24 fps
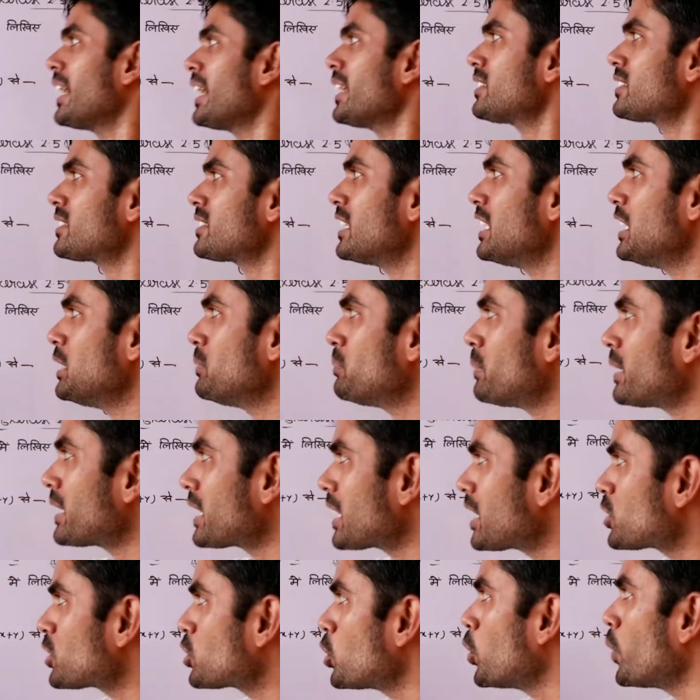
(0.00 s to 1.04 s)
गया है तीन
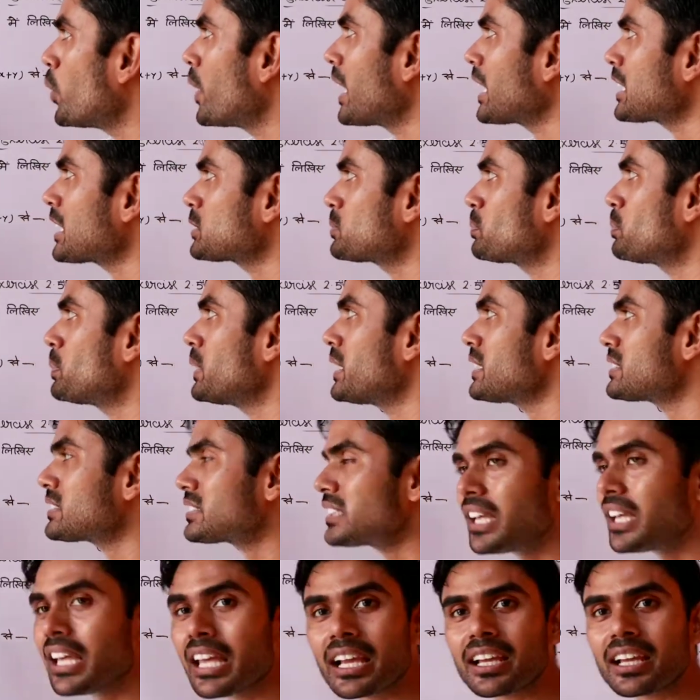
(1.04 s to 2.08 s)
बटे दो एक्स
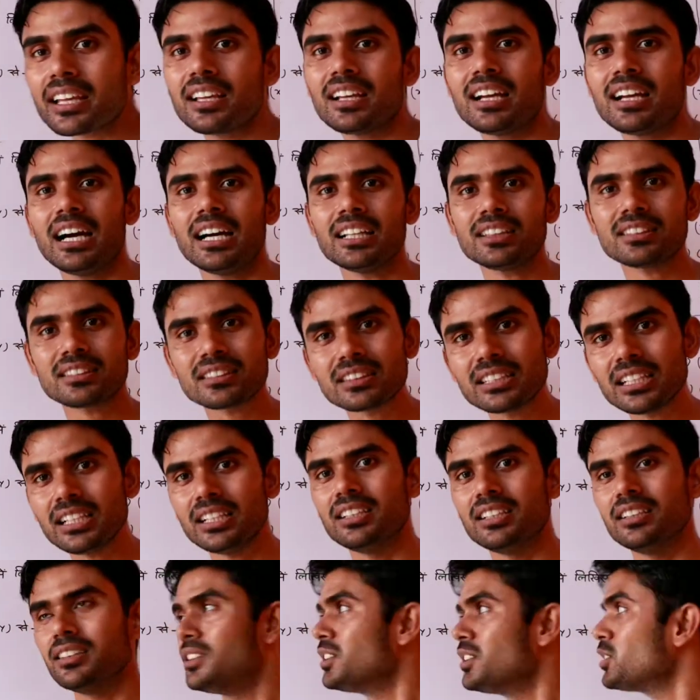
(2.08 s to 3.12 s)
प्लस एक की घात
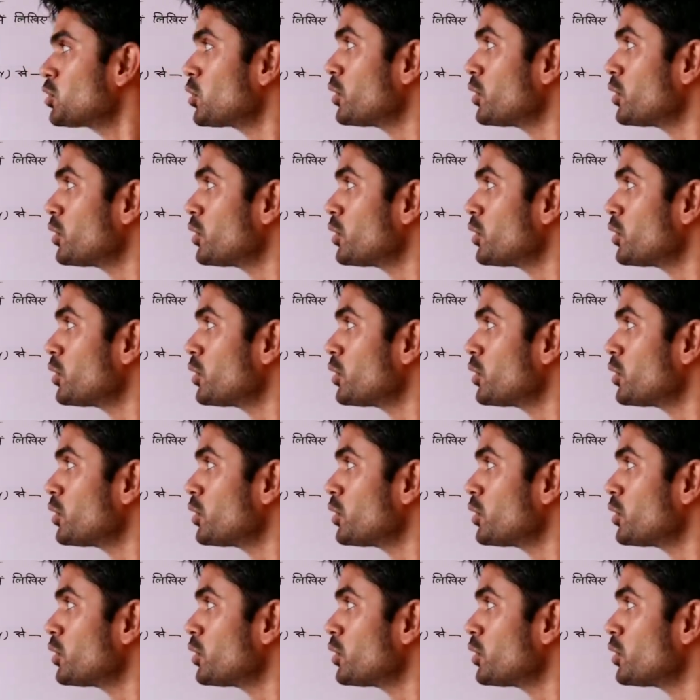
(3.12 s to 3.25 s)
तीन